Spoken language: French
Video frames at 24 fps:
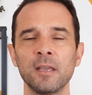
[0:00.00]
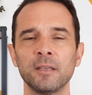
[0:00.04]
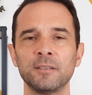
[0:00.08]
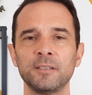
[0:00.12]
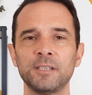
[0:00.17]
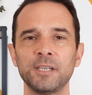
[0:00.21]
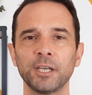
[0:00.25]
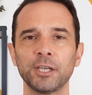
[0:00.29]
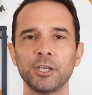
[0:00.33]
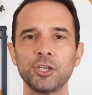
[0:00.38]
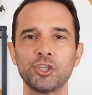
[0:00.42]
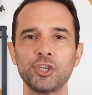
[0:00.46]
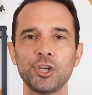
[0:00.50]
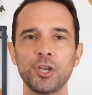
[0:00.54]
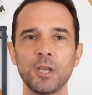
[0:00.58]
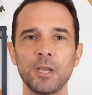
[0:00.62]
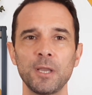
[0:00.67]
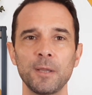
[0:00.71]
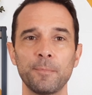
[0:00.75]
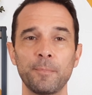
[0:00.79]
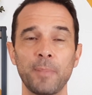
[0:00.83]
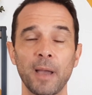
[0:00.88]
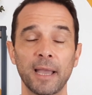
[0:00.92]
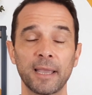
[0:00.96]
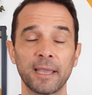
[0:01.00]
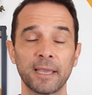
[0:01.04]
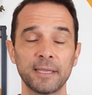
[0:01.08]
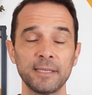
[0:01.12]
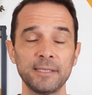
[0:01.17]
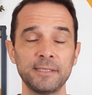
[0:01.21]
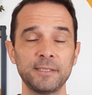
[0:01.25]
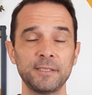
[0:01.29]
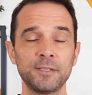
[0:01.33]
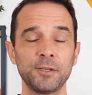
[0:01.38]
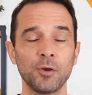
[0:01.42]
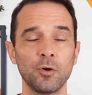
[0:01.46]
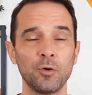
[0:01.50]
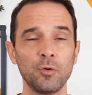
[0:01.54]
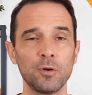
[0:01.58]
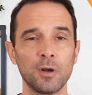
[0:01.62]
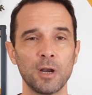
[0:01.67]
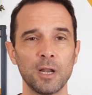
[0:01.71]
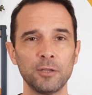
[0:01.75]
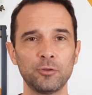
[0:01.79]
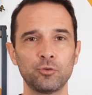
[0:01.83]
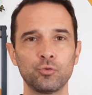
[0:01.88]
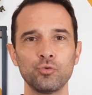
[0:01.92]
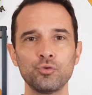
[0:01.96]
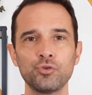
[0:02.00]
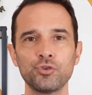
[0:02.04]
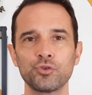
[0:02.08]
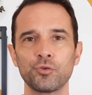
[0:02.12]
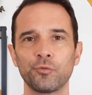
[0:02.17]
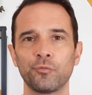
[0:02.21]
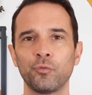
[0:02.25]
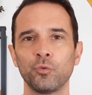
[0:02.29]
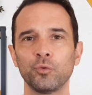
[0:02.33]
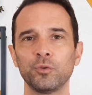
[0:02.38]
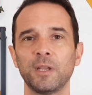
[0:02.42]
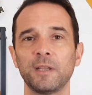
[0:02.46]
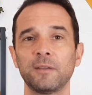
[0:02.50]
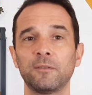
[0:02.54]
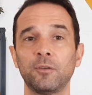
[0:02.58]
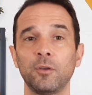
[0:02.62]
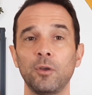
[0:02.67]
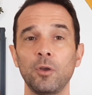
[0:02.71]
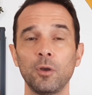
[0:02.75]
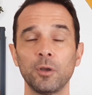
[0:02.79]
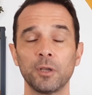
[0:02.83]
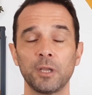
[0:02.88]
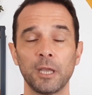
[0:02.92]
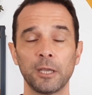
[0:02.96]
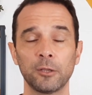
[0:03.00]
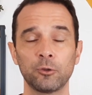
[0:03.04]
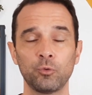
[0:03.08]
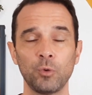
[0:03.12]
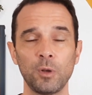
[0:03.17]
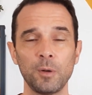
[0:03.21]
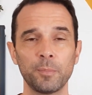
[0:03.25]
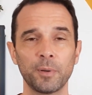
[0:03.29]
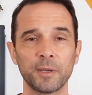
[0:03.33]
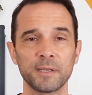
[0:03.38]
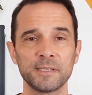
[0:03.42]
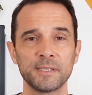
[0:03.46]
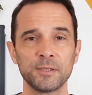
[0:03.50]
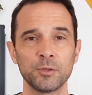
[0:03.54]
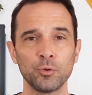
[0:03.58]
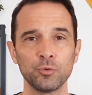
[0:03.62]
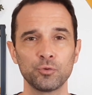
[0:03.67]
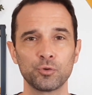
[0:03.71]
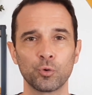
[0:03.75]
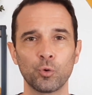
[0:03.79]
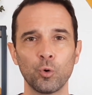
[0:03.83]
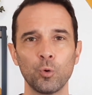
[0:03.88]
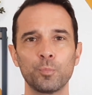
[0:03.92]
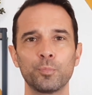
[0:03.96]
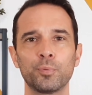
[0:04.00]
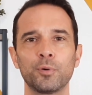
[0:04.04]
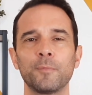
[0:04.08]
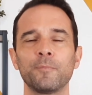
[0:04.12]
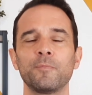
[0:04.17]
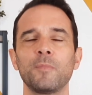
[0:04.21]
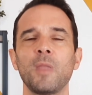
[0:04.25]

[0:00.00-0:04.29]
dirigée par Christian Latouche, fondateur et actuel président du groupe.